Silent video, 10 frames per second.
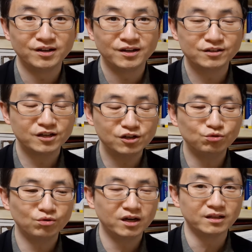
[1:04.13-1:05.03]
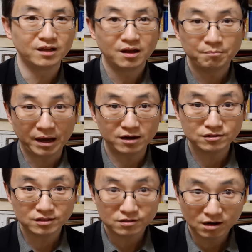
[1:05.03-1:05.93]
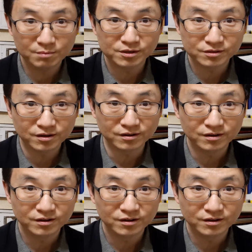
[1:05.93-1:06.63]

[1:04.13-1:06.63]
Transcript: 그래서 1년 동안 발을 정자 서가면서